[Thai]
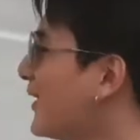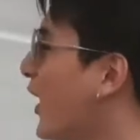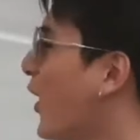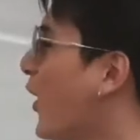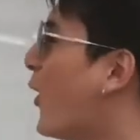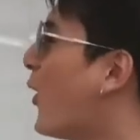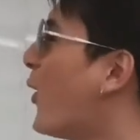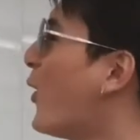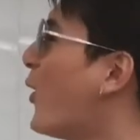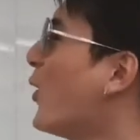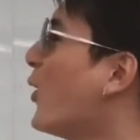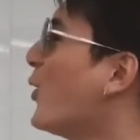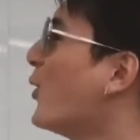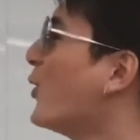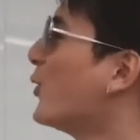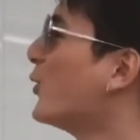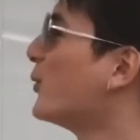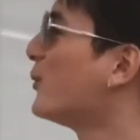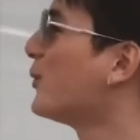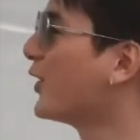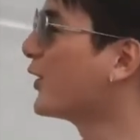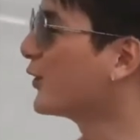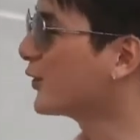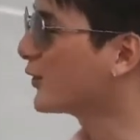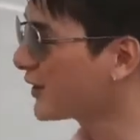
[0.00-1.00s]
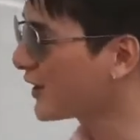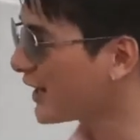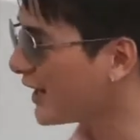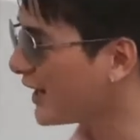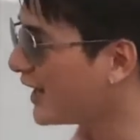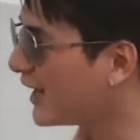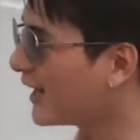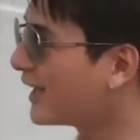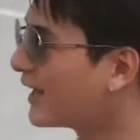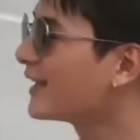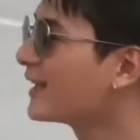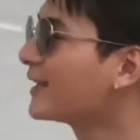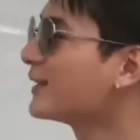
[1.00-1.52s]
ทอ๋อ v a l e n t
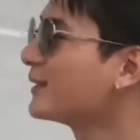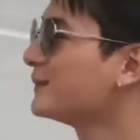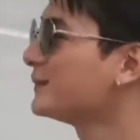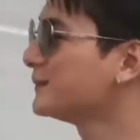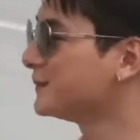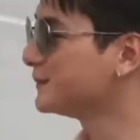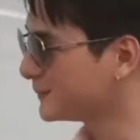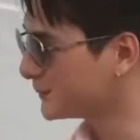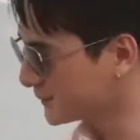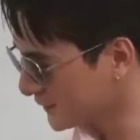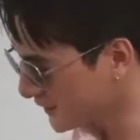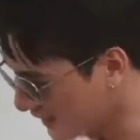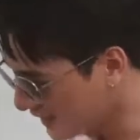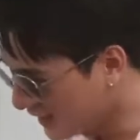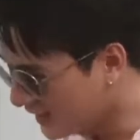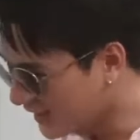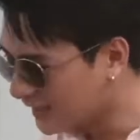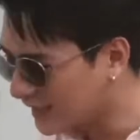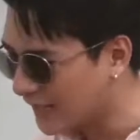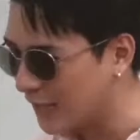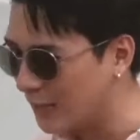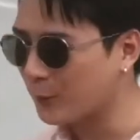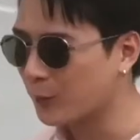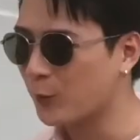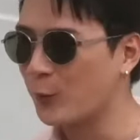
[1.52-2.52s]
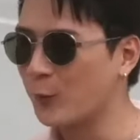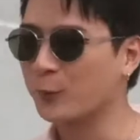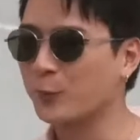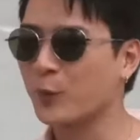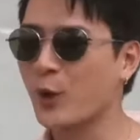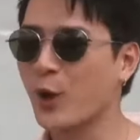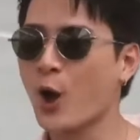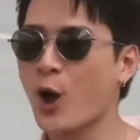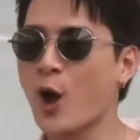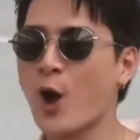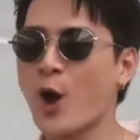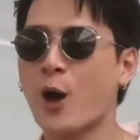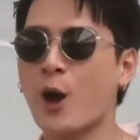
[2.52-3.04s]
ครับผม
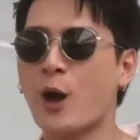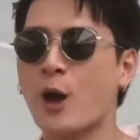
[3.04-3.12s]
ก็